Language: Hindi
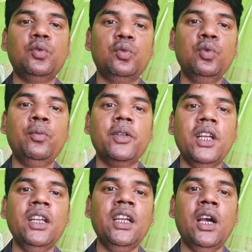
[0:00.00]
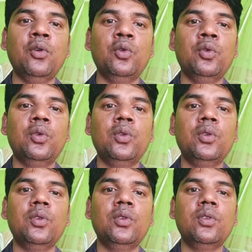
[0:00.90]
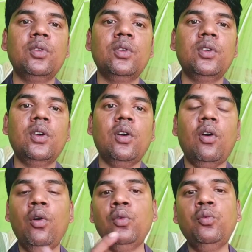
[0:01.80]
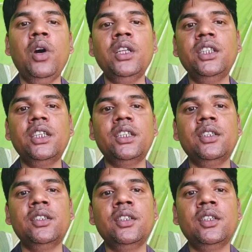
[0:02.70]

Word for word: सुर बदल गया हो और वह जे कि